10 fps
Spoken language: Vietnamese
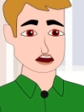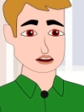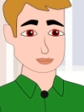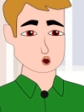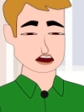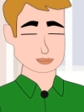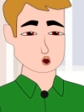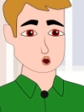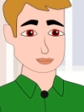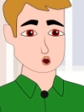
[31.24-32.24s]
krah anh
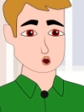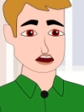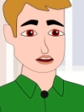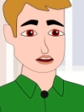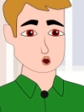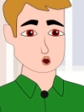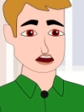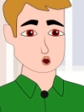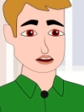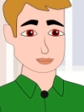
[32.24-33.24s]
tràn chăn mọc
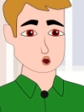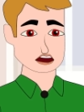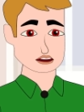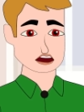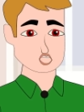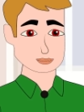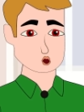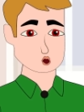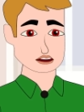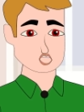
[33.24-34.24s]
hơi Anh nơi
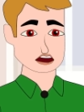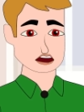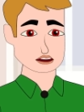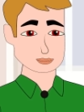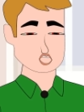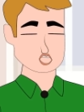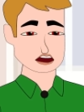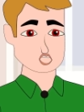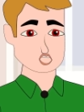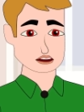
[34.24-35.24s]
tay thơ mình
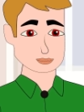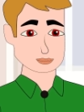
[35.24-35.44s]
khôl